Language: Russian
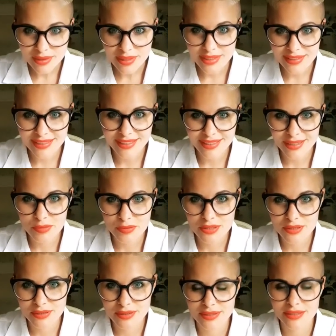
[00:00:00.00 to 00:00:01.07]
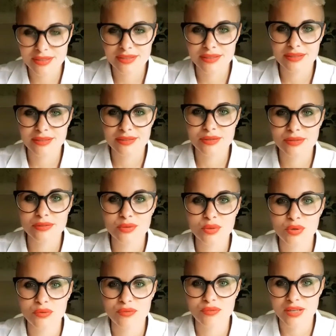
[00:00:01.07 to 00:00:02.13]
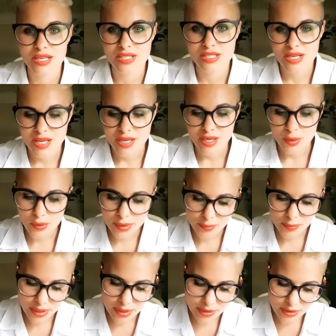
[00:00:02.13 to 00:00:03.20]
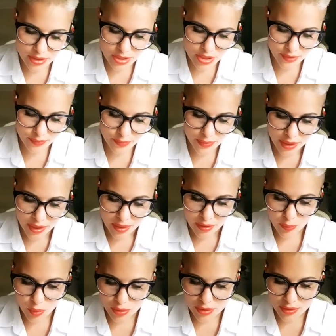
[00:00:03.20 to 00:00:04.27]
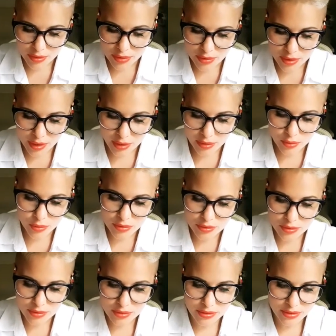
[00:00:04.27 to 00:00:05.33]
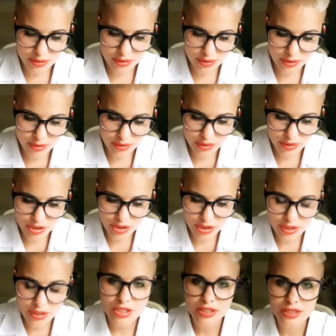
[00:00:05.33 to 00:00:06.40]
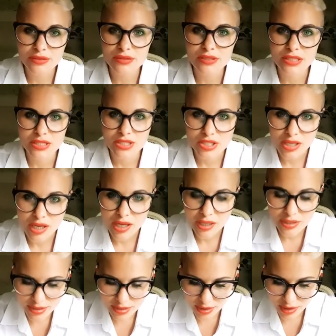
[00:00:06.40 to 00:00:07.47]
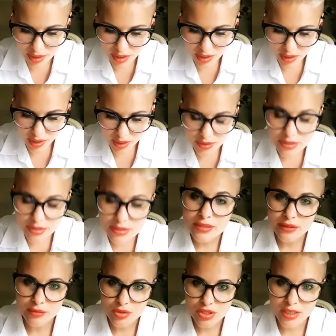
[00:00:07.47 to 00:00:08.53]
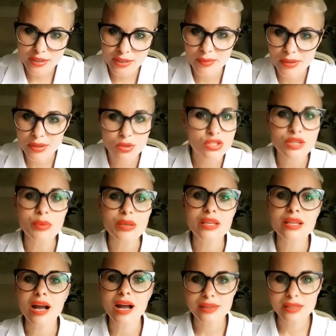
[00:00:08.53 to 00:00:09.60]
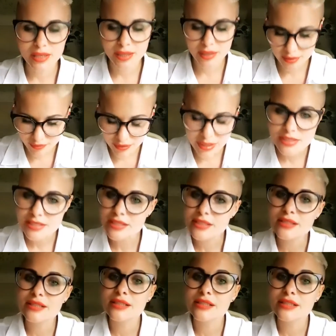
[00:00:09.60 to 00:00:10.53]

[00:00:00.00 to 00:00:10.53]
да, как, э, как э, духовный врач. Ой, Мариночка, вот э, я тут с женщиной встречался, с девушкой, она моложе меня на 20